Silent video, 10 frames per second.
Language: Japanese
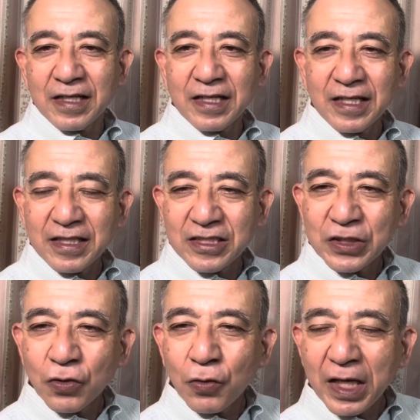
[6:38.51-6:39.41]
えー、侵
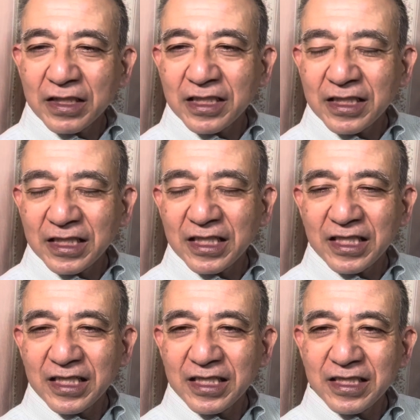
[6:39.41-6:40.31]
攻前に、
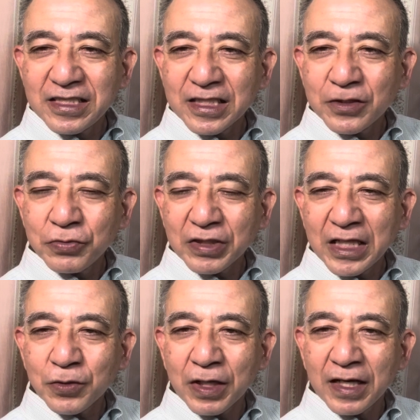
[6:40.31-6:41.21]
えー、一石フル系
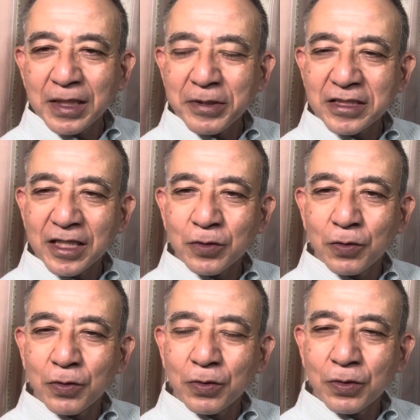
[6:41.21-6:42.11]
とかがありましたけ
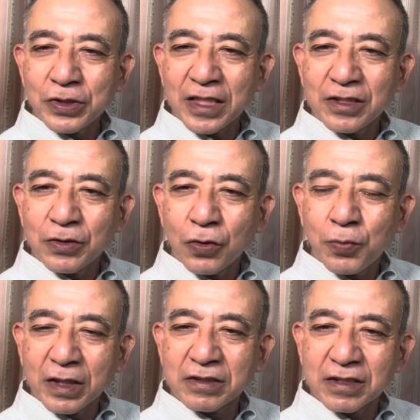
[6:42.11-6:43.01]
ど、ロシアに捕
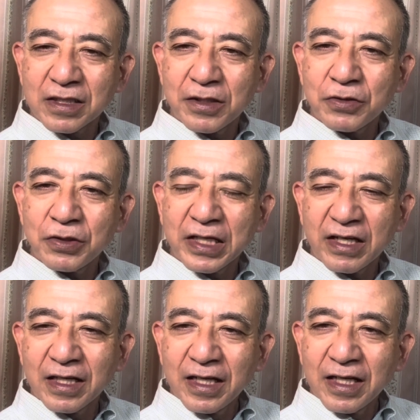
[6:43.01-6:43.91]
獲されるより
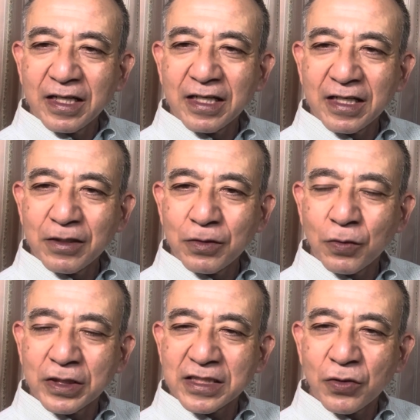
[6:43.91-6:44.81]
か、えー、
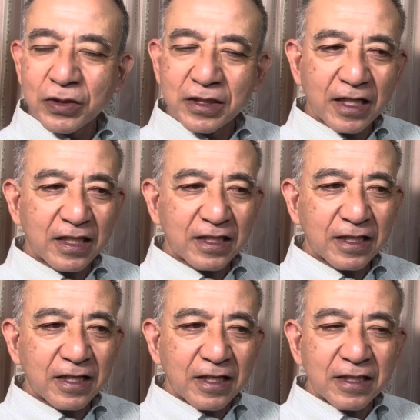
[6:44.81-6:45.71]
オデッサの沖
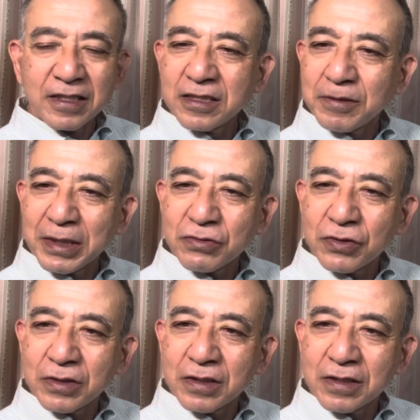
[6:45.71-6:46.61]
で、えー、自爆、
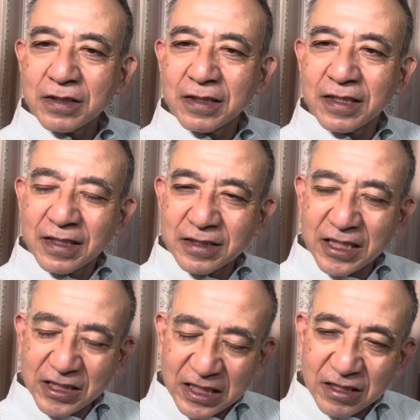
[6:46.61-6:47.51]
えー、自
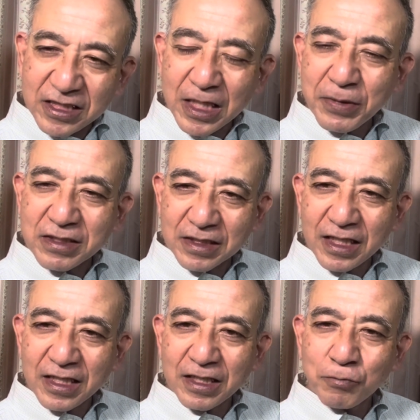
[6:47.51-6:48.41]
沈してますね。
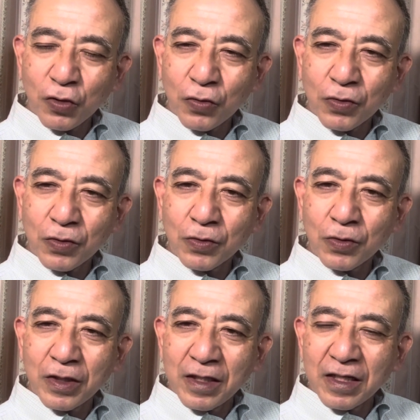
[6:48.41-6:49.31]
えー、も
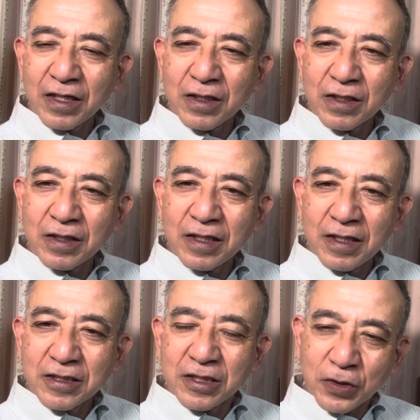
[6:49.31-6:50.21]
う、えー、
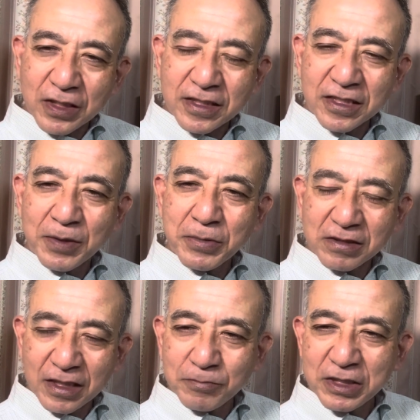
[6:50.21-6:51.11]
沈没させてます
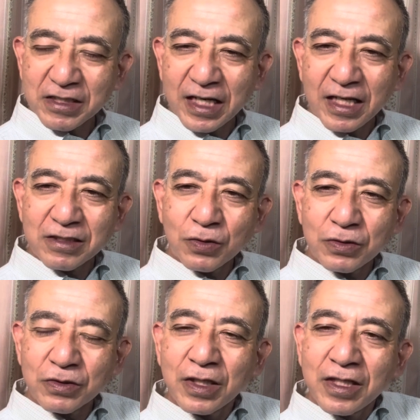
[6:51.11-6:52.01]
ね。自らそうい
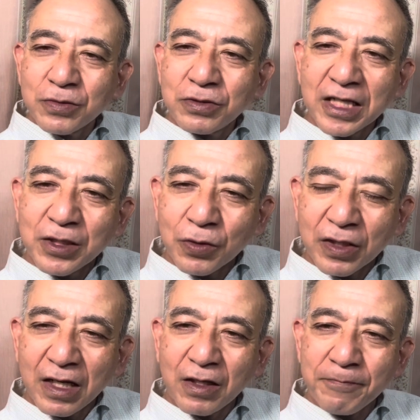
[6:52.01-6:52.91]
うフルと
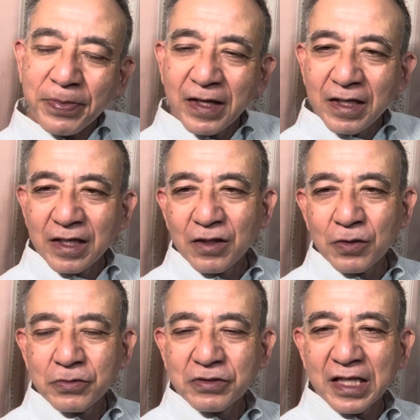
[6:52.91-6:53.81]
か。うん
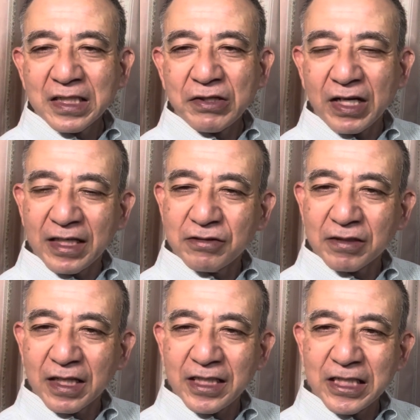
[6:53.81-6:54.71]
ウクライナには海軍も
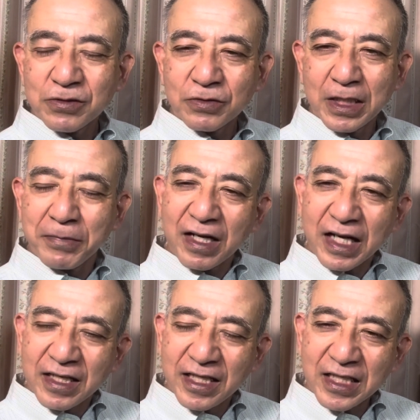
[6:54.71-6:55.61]
ないですので、まあ、
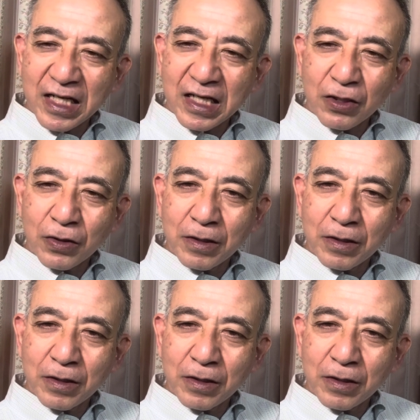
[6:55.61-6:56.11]
海兵隊が